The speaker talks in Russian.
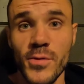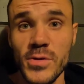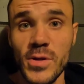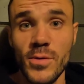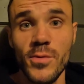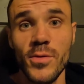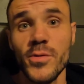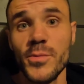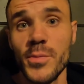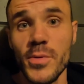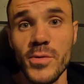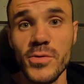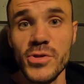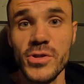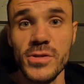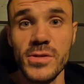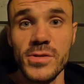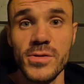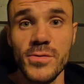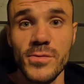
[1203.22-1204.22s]
Вот такой вот
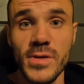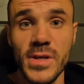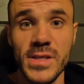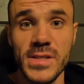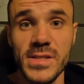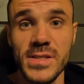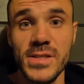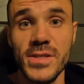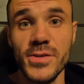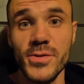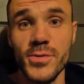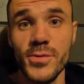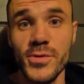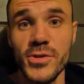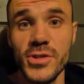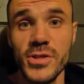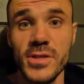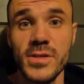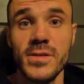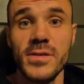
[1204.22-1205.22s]
получился у нас
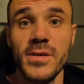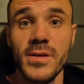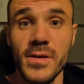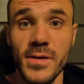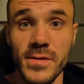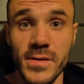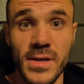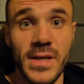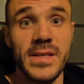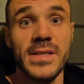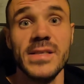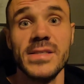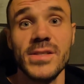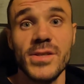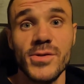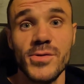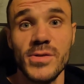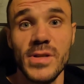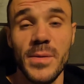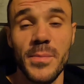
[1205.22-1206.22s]
денечек.
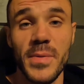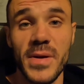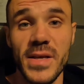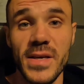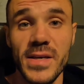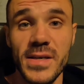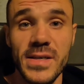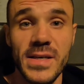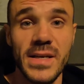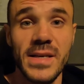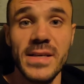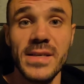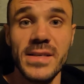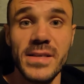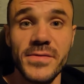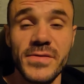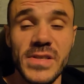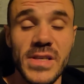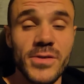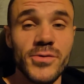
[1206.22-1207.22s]
Наконец-то сюда приехали,
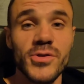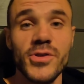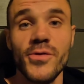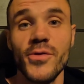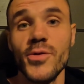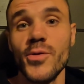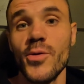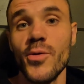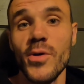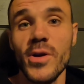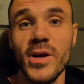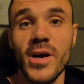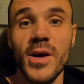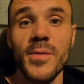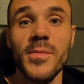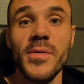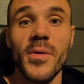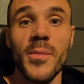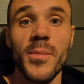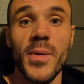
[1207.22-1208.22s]
и в следующих
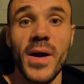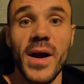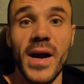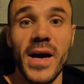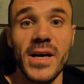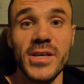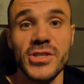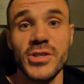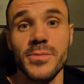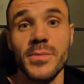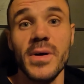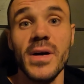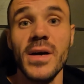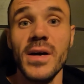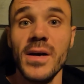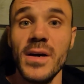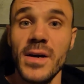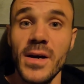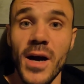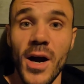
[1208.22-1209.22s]
видеороликах мы вам покажем
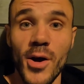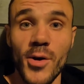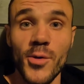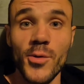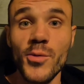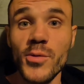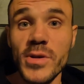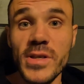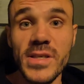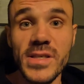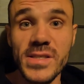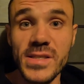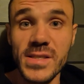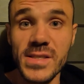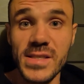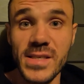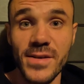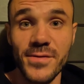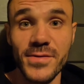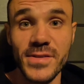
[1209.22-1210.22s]
округи
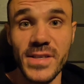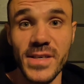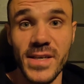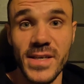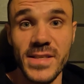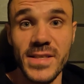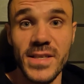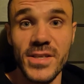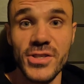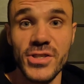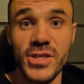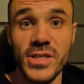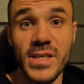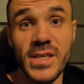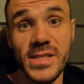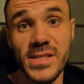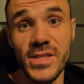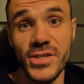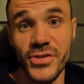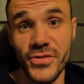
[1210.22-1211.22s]
Истринского водохранилища.
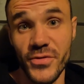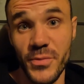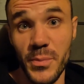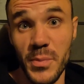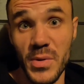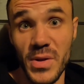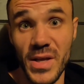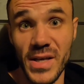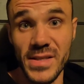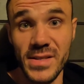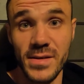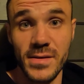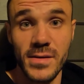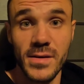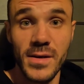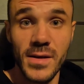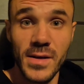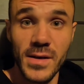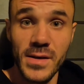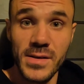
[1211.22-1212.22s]
Есть даже в планах